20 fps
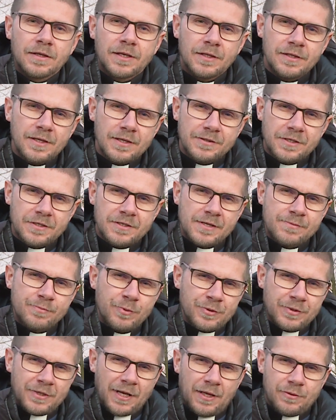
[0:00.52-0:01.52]
Kiedy jesteś na
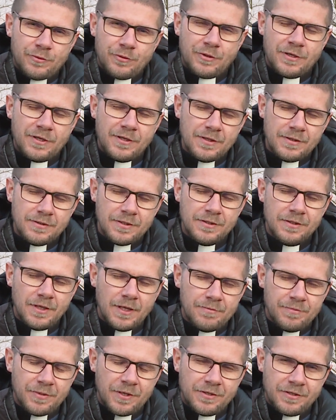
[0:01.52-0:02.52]
spotkaniu, kiedy jesteś na
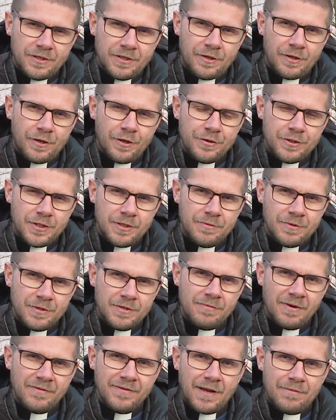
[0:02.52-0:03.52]
imprezie, o czym
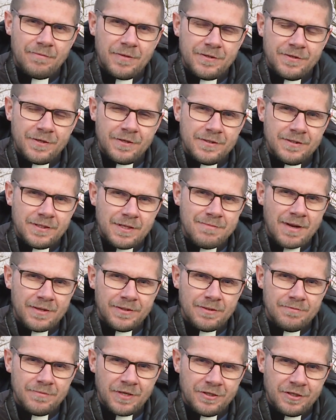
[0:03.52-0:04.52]
rozmawiamy? Co jest
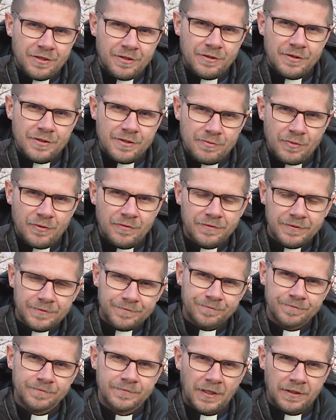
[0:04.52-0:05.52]
tematem naszych rozmów?
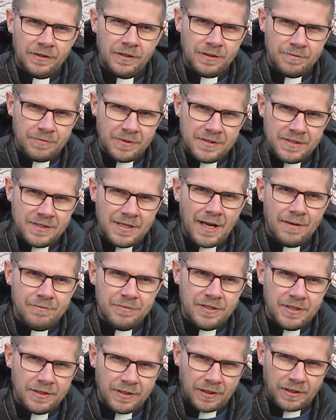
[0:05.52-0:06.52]
Takich między
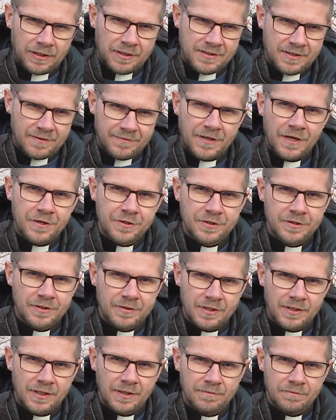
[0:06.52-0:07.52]
nami, nie takich
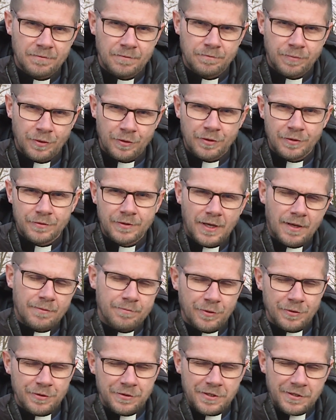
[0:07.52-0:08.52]
zewnętrznych, co tam pogoda,
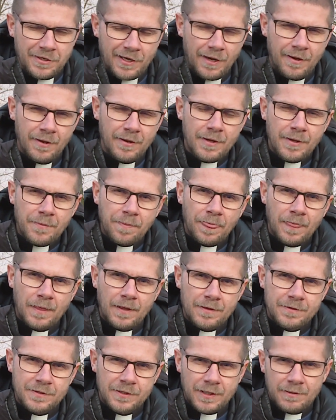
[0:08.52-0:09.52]
polityka,
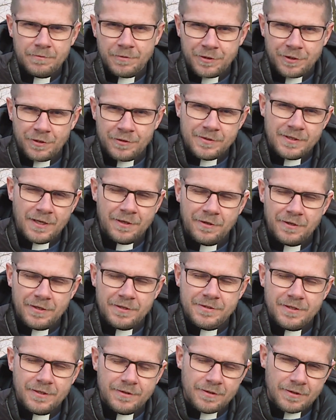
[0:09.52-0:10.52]
e, co tam ksiądz na
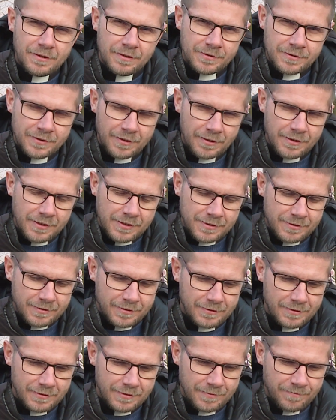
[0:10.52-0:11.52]
kolędzie, tylko co
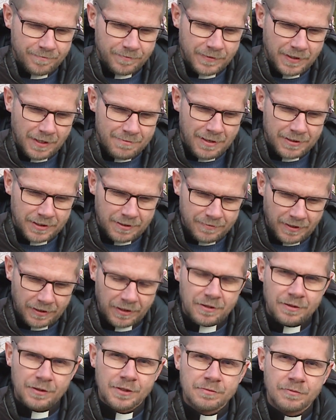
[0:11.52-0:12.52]
jest e, tematem
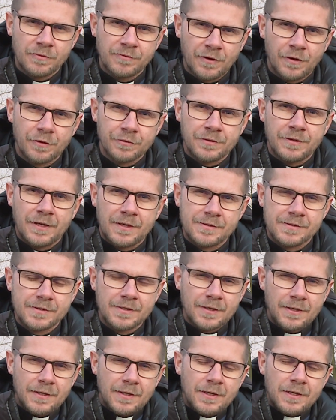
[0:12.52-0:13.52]
takich rozmów od nas.
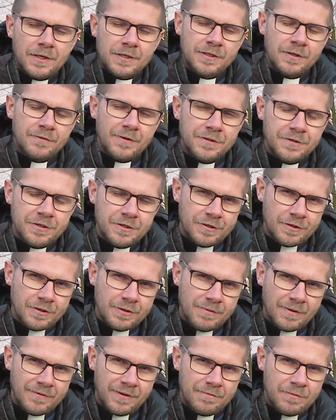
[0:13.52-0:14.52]
Zauważcie, że
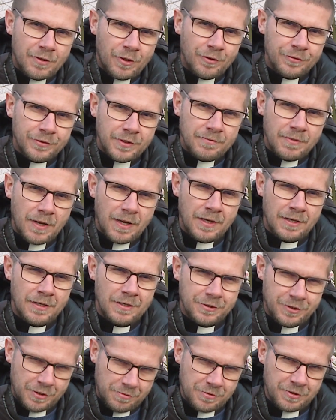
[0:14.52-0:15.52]
rozmawiamy o tym,
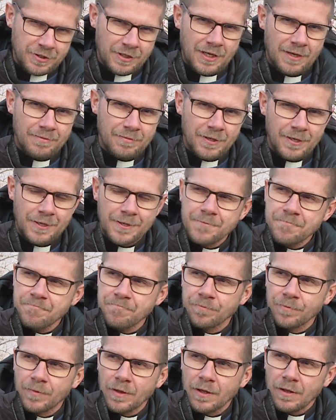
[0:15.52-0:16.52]
e, czym żyjemy.
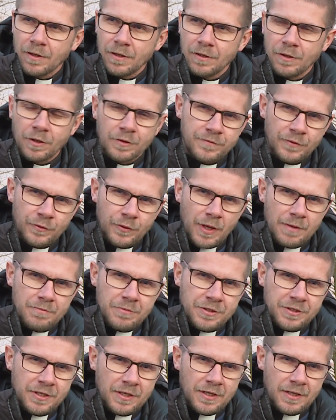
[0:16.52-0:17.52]
Nie?
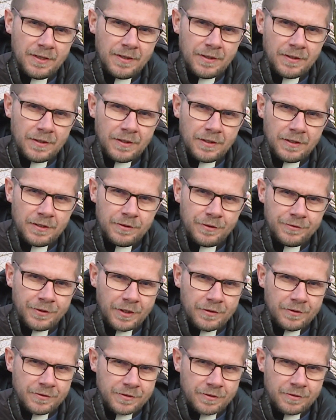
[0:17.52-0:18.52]
Odwołujemy się do
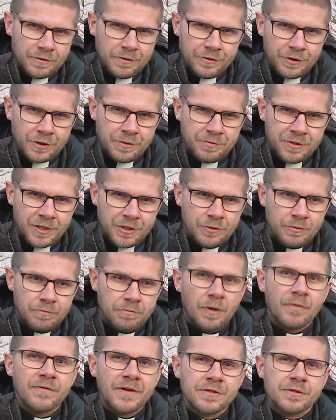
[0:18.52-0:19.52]
tego, co ktoś przeżył,
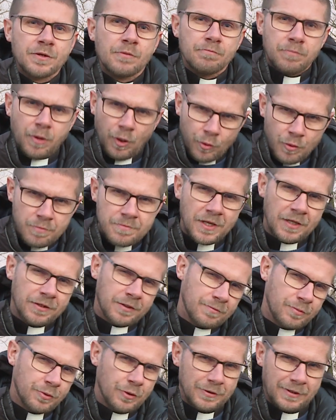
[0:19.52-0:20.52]
bo wiesz co, bo u mnie
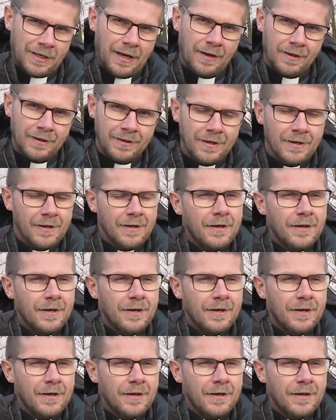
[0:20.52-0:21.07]
to było tak.